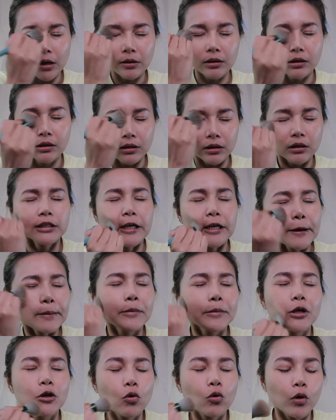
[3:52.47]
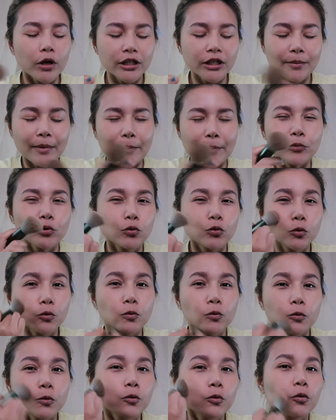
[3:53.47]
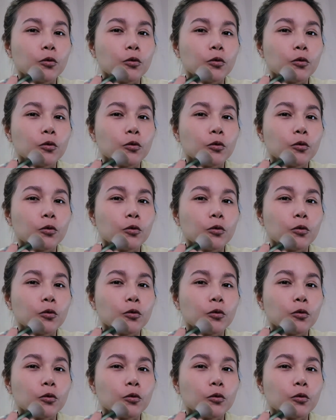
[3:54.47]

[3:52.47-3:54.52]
นะ ถ้าใช้มือกลัวจะแบบถูถู